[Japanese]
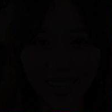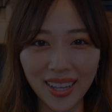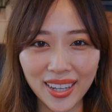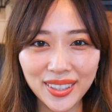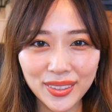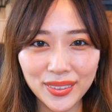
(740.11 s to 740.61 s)

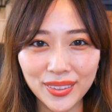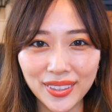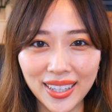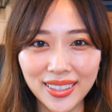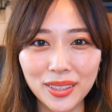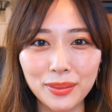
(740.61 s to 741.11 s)
はいということ
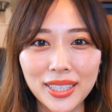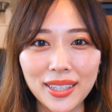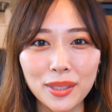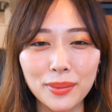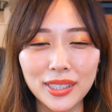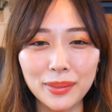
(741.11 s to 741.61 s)
で今日も
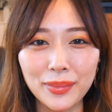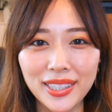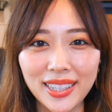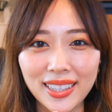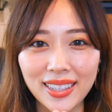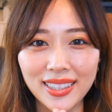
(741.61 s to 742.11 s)
最後まで見
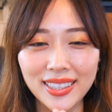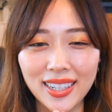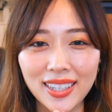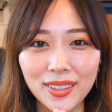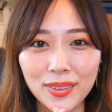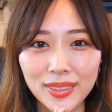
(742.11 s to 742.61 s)
ていただきあ
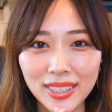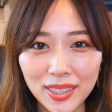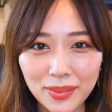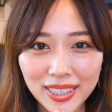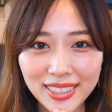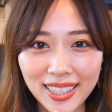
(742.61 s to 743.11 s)
りがとうござ
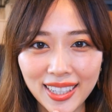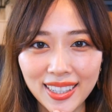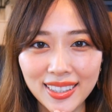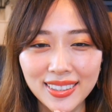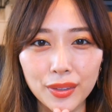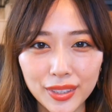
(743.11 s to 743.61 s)
いまし
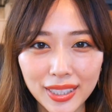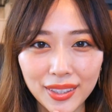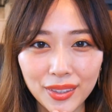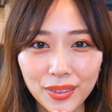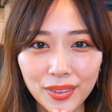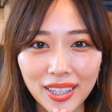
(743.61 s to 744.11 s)
たこちら
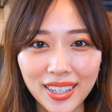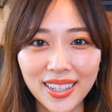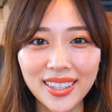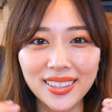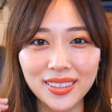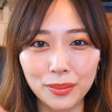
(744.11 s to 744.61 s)
の動画
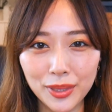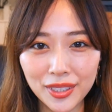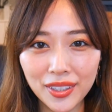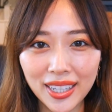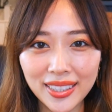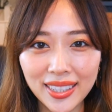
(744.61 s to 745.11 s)
が面
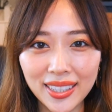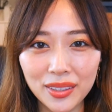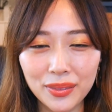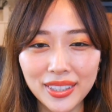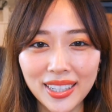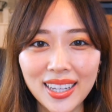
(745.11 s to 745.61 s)
白かった
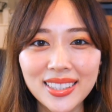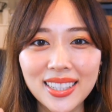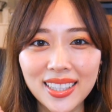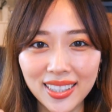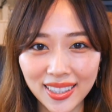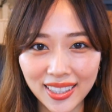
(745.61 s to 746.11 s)
と思ったら
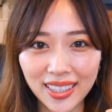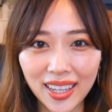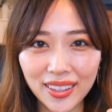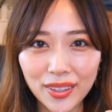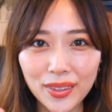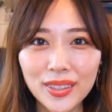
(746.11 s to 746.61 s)
是非いい
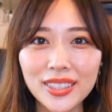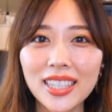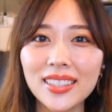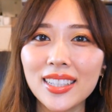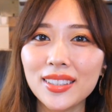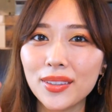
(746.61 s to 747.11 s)
ねと
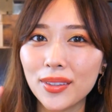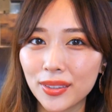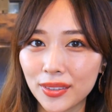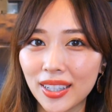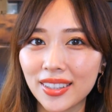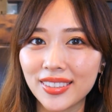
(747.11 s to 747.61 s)
チャンネル登
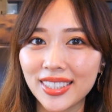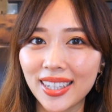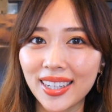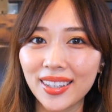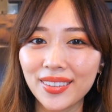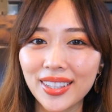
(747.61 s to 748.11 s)
録はこちら
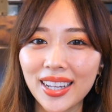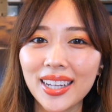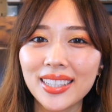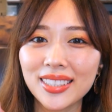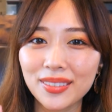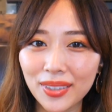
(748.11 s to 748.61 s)
からお
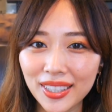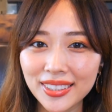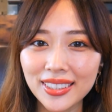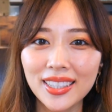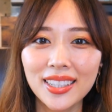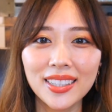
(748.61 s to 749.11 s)
願いしま
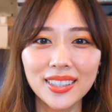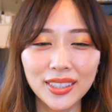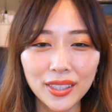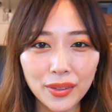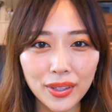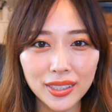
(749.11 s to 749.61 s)
すそ
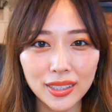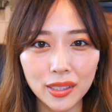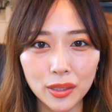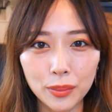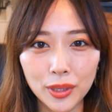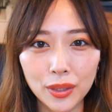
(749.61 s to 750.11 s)
れでは
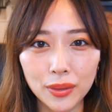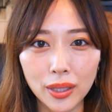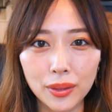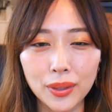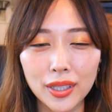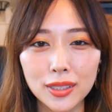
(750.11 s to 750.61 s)
次のビデオ
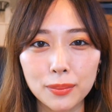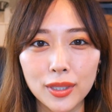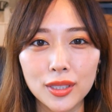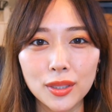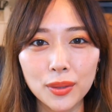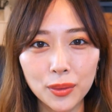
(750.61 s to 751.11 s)
でお会いし
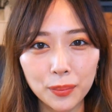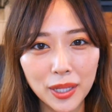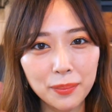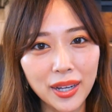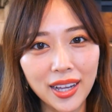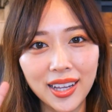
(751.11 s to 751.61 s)
ましょう
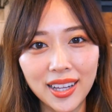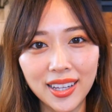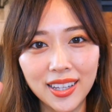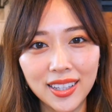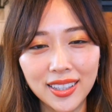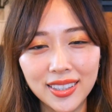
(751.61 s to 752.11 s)

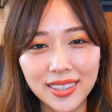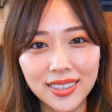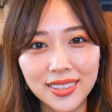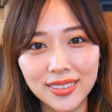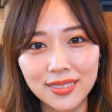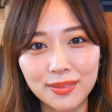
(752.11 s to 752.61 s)

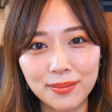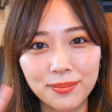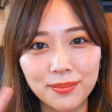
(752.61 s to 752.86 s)
バイバーイ